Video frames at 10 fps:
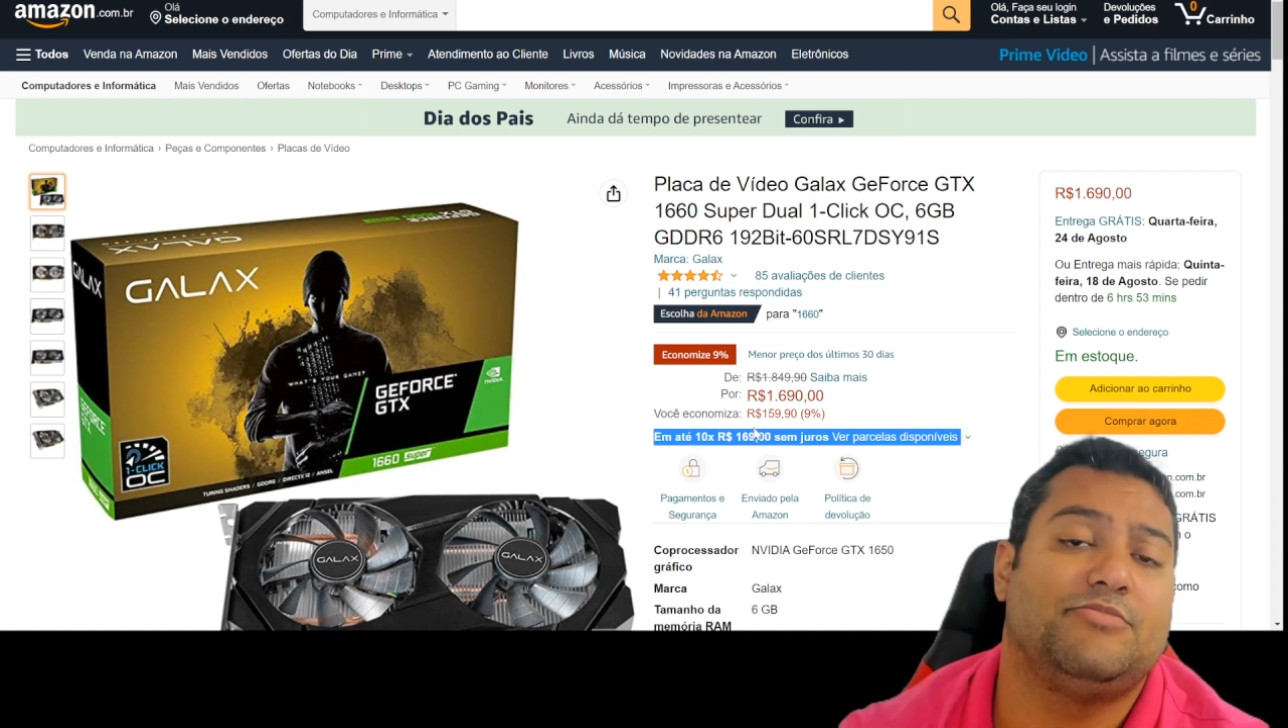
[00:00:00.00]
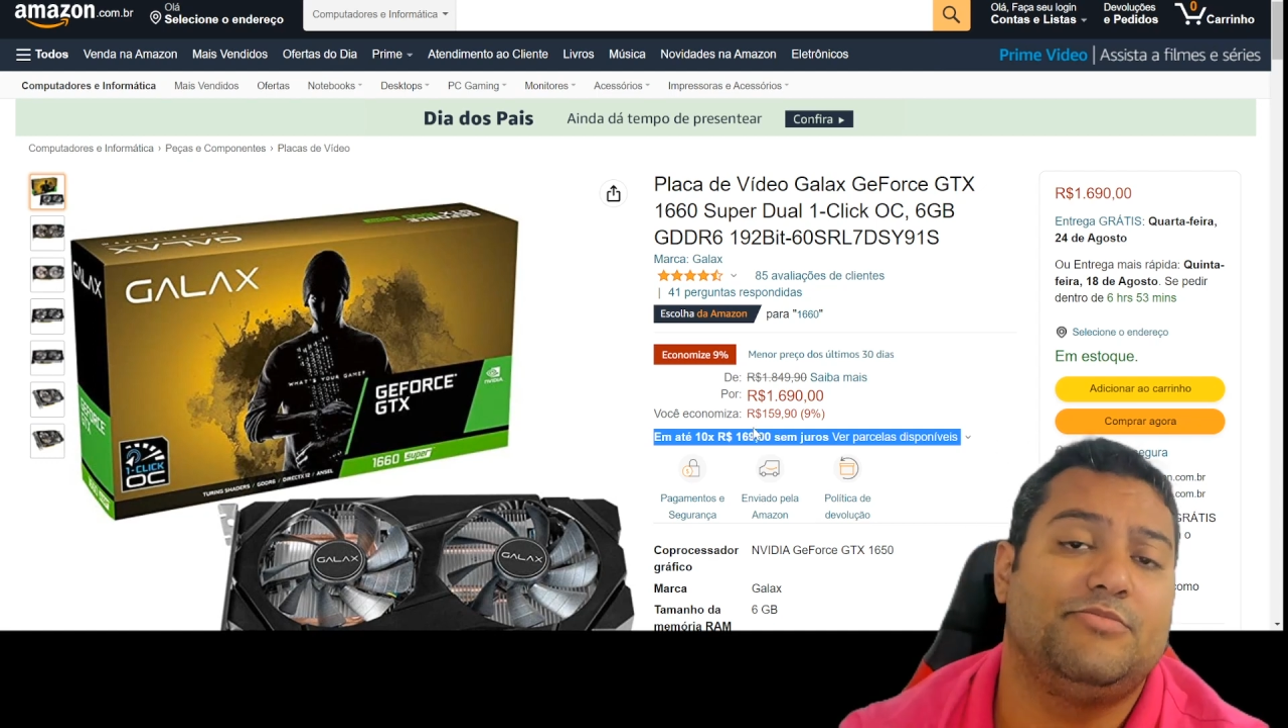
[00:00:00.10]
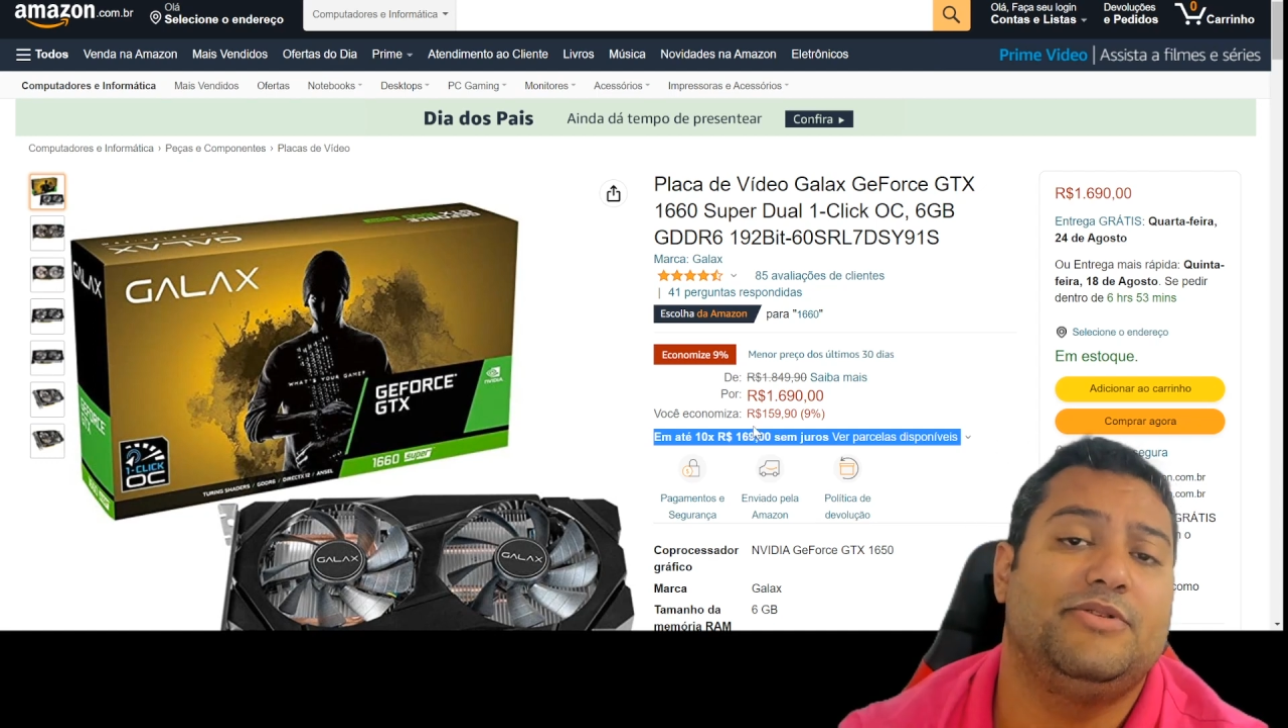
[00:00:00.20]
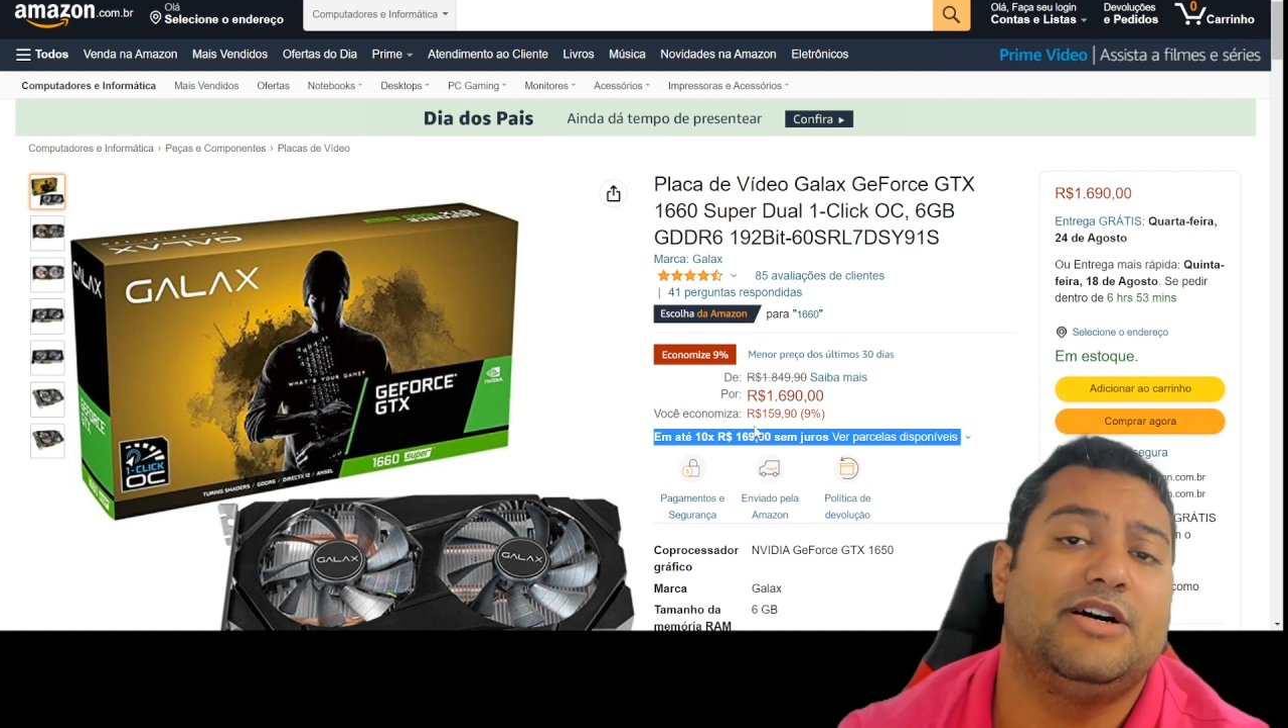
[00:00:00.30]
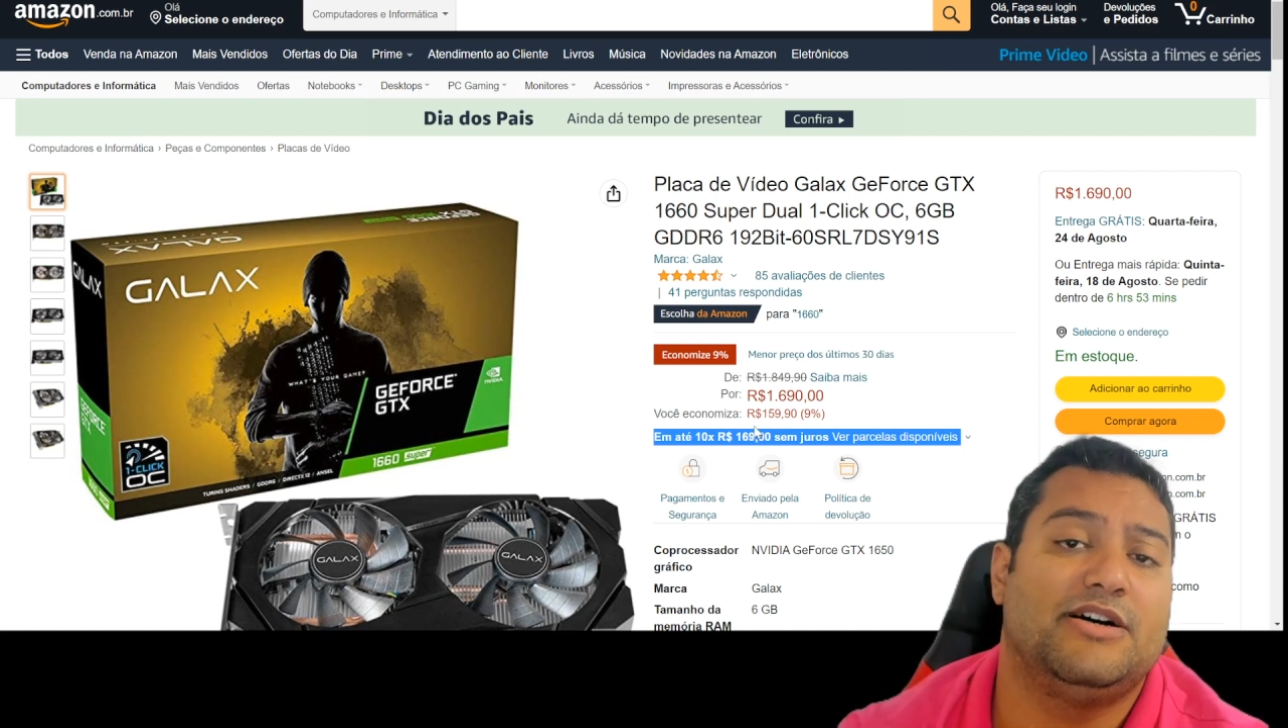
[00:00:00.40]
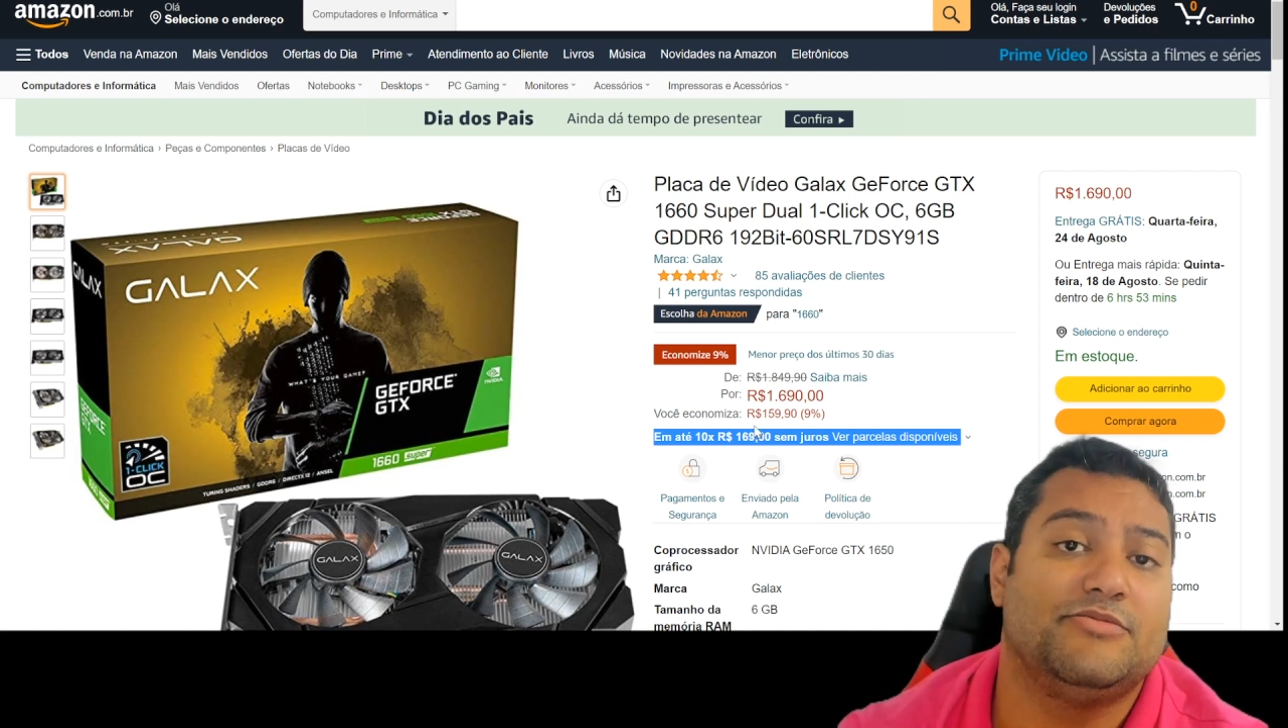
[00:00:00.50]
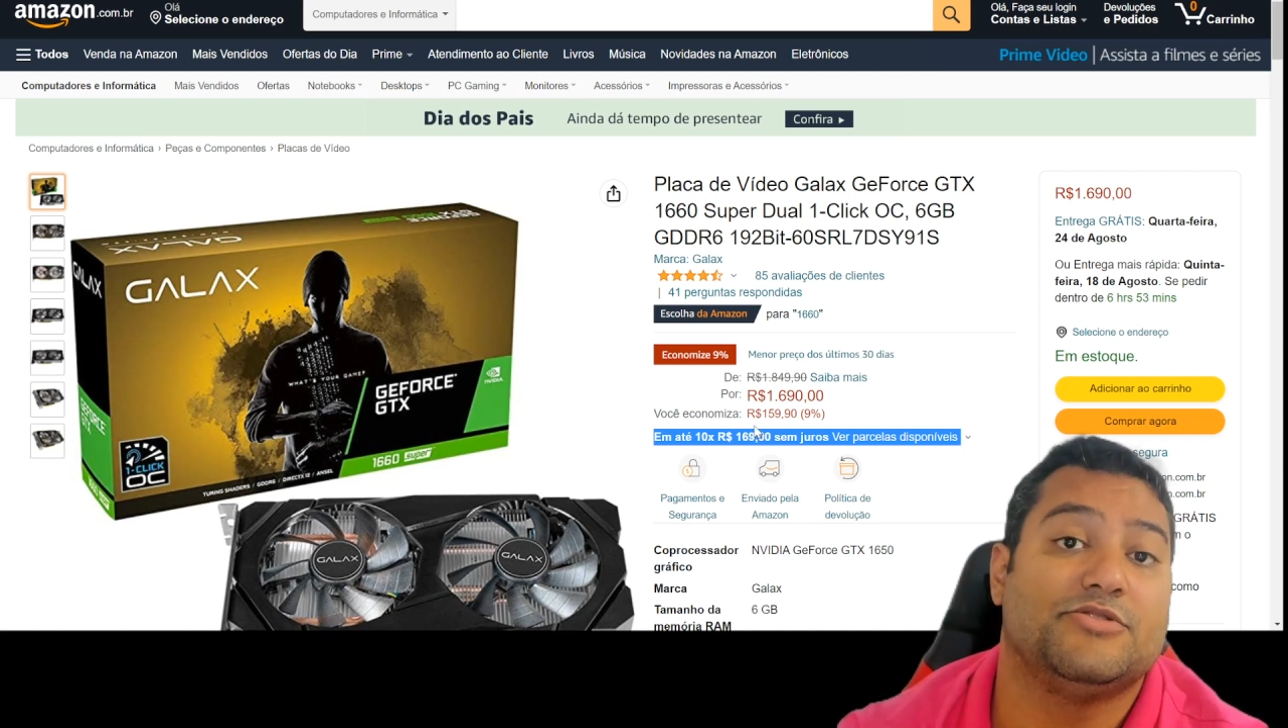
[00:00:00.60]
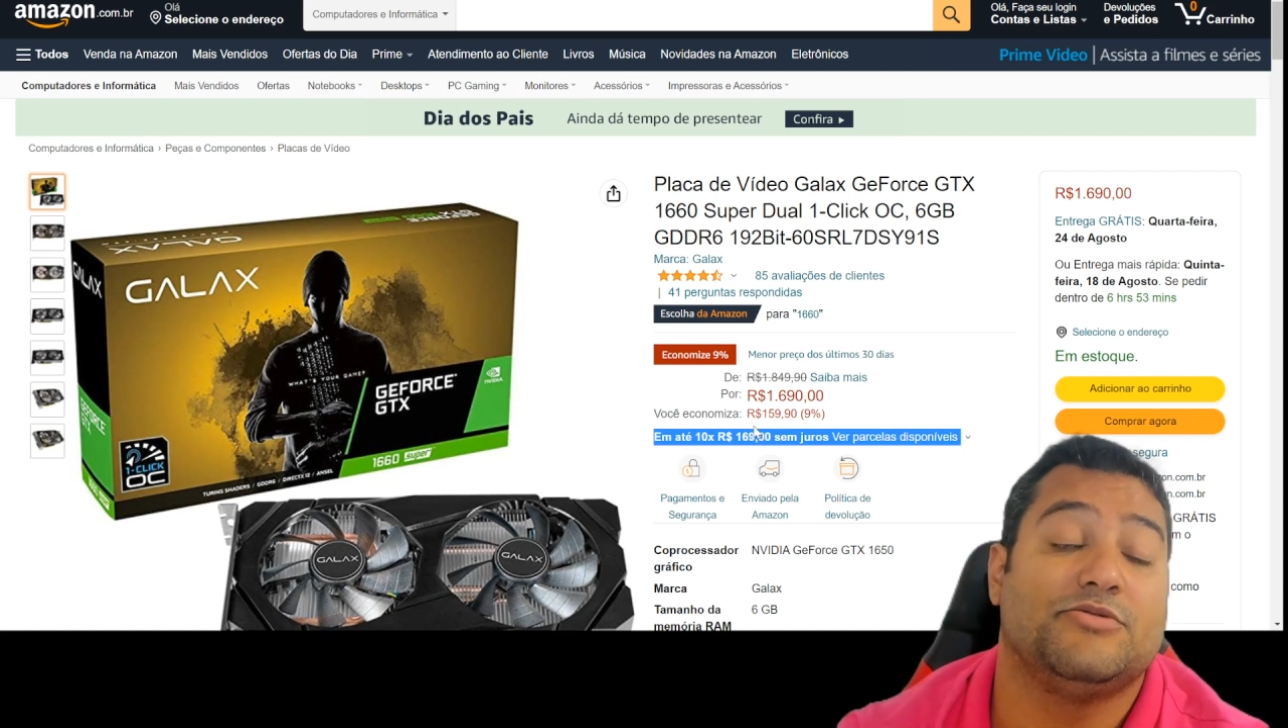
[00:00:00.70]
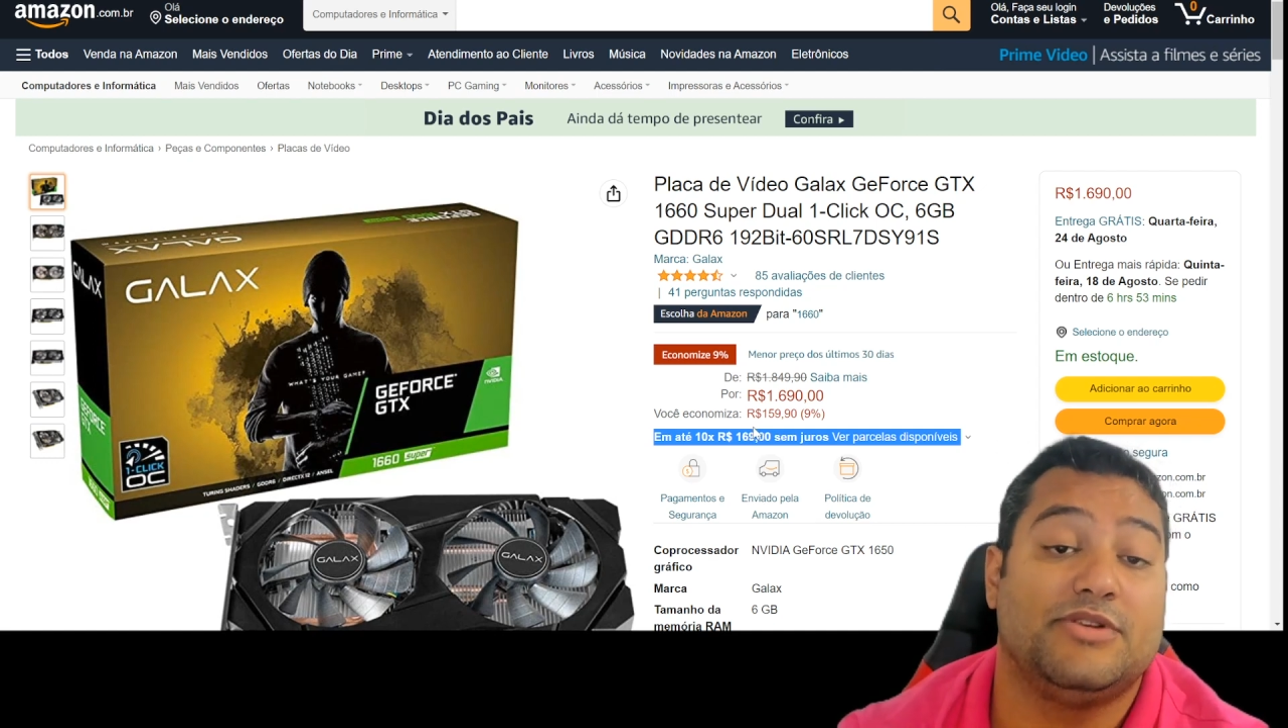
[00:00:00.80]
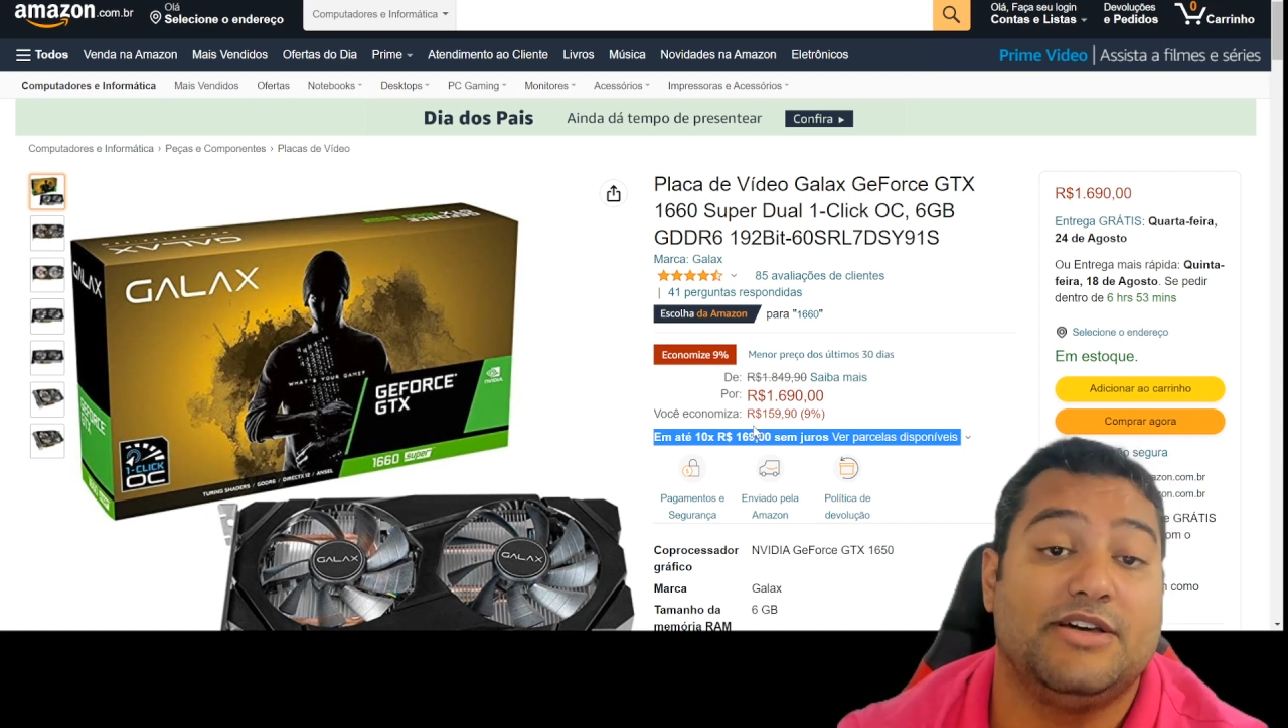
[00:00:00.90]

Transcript: A própria Amazon